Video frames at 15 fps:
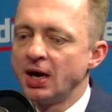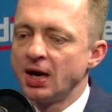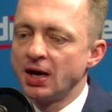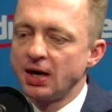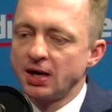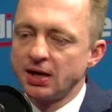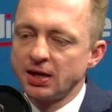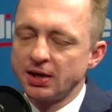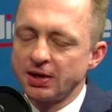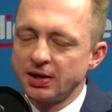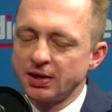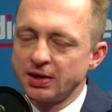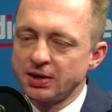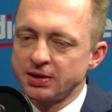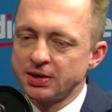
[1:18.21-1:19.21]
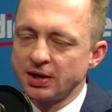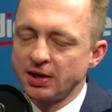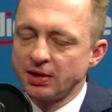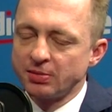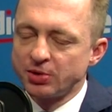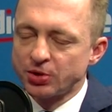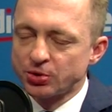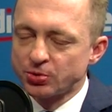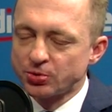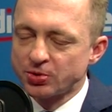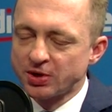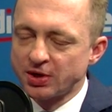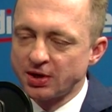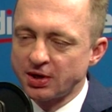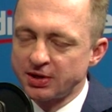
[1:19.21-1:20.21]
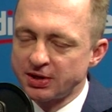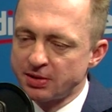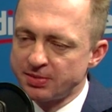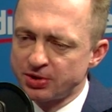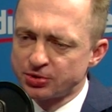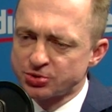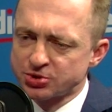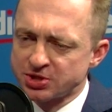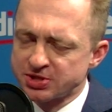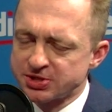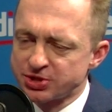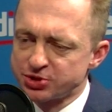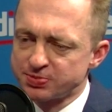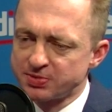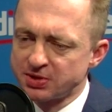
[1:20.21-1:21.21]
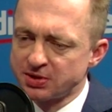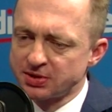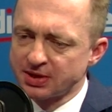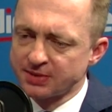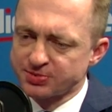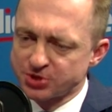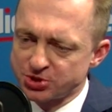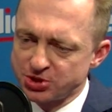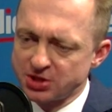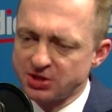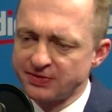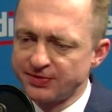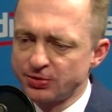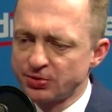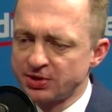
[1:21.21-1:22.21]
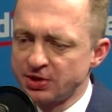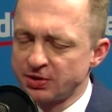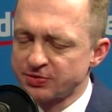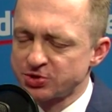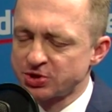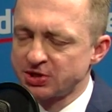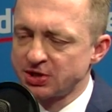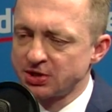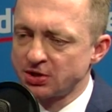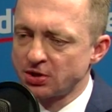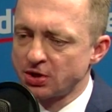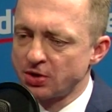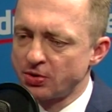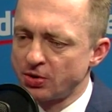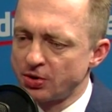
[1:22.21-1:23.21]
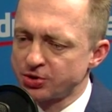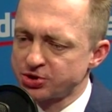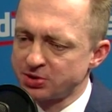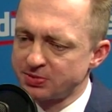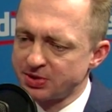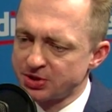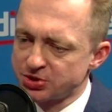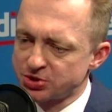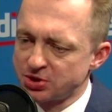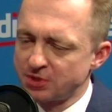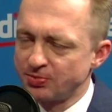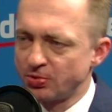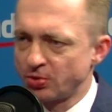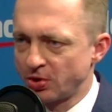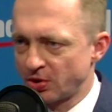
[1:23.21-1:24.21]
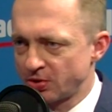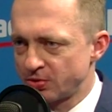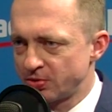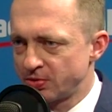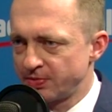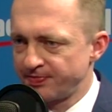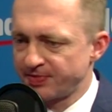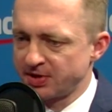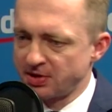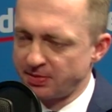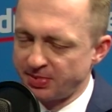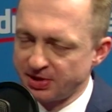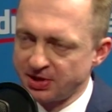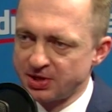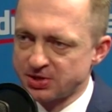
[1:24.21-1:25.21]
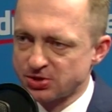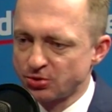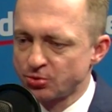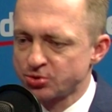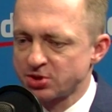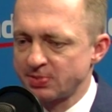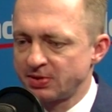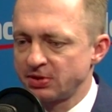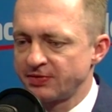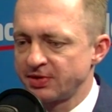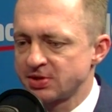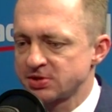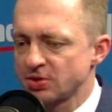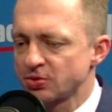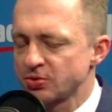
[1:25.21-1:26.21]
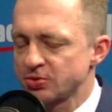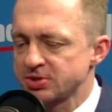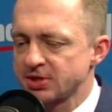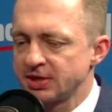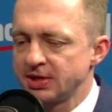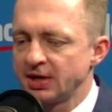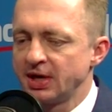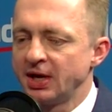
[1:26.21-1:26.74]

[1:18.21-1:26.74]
a na emeryturę, na emeryturze jesteśmy tak przeciętnie według najnowszych danych około 18,5 roku. E, panie nieco dłużej, panowie nieco krócej.